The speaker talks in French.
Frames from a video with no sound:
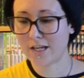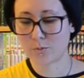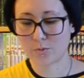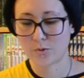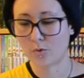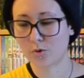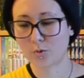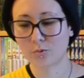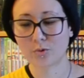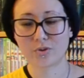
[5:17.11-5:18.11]
et je me suis rendu
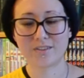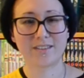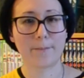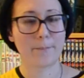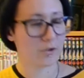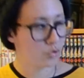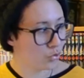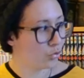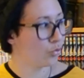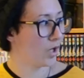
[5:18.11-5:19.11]
compte que c'était pas
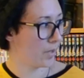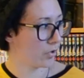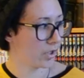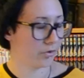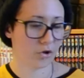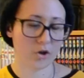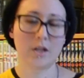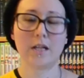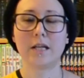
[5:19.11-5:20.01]
du tout un manga d'horreur.